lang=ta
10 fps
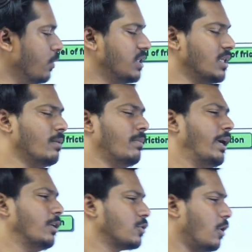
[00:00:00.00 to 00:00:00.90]
ஒரு சின்ன
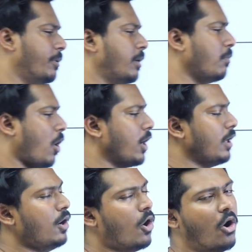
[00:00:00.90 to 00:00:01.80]
மைக்ரோஸ்கோபிக்
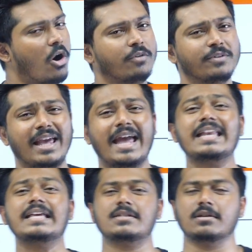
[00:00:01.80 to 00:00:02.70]
மாடல் ஆஃப்
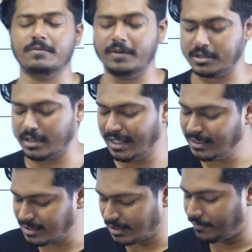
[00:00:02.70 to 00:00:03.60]
எனி சர்ஃபேஸ்
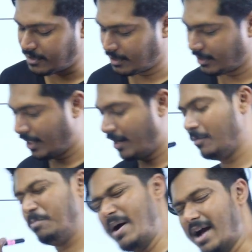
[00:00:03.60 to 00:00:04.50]
எந்த சர்ஃபேஸ்
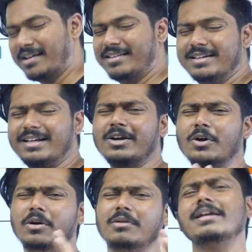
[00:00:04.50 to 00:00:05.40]
எடுத்துக்கலாலும் பார்க்கறதுக்கு
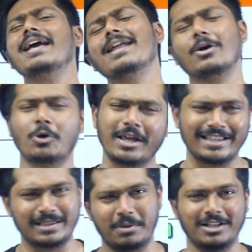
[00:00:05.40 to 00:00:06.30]

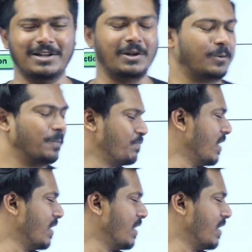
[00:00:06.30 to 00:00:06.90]
ஏறக்குறைய இந்த மாதிரி இருக்கும்